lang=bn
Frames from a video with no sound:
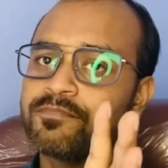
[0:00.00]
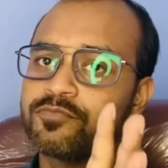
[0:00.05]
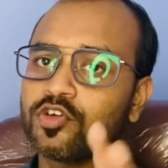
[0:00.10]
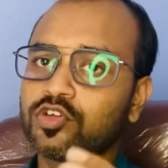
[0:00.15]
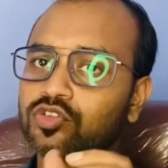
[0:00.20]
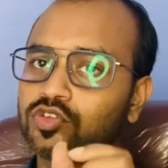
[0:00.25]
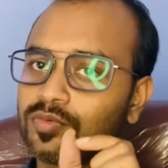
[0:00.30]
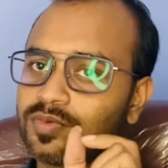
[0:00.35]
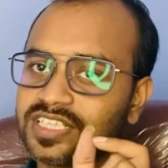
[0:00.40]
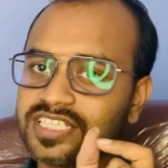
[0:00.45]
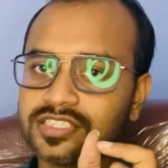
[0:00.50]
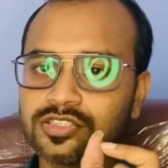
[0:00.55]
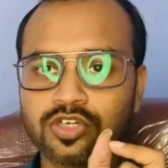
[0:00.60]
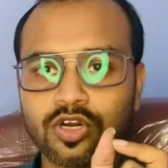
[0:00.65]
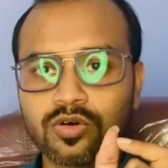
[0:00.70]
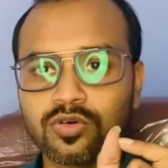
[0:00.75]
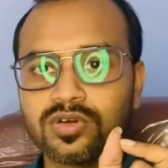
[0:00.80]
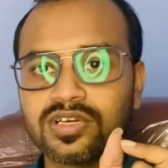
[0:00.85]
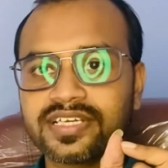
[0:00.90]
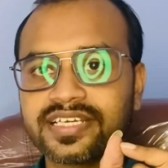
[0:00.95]
তো তোমাদের
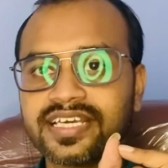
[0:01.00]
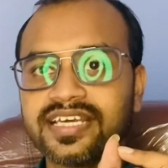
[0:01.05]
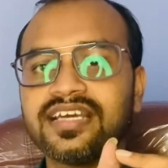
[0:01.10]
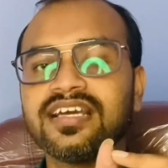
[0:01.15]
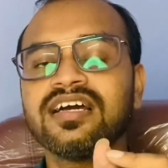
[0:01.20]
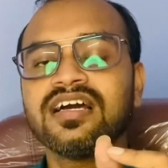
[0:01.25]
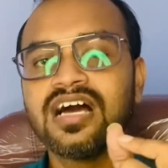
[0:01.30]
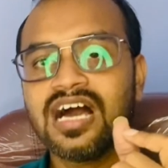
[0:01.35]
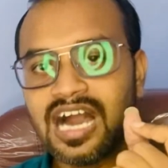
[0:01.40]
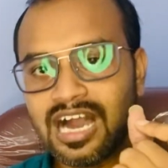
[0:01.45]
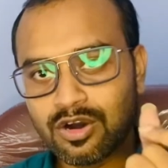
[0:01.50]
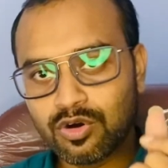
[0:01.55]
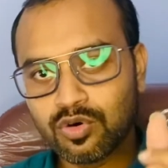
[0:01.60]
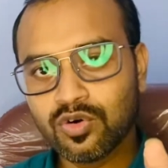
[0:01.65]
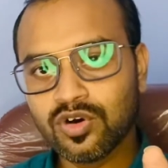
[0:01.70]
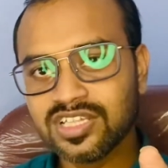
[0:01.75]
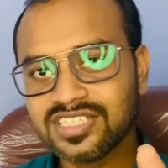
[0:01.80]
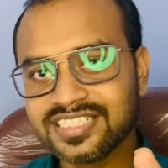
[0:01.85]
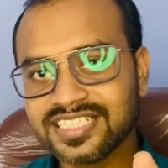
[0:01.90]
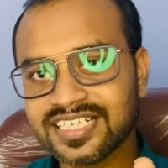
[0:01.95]
সকলকে
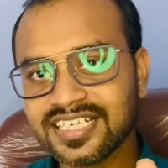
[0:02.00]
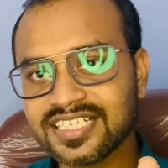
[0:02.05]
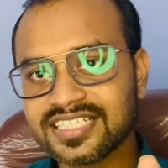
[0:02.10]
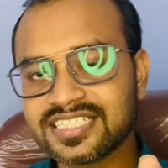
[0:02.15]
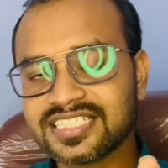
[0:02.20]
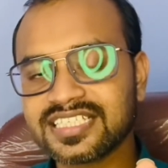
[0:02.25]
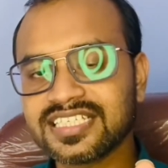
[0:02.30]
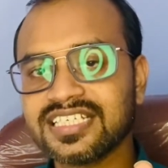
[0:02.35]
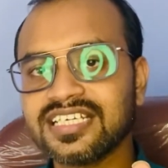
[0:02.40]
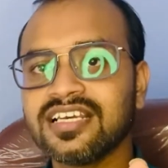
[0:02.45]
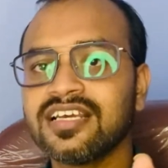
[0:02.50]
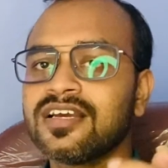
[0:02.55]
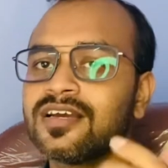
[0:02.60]
আহ্বান জানাচ্ছি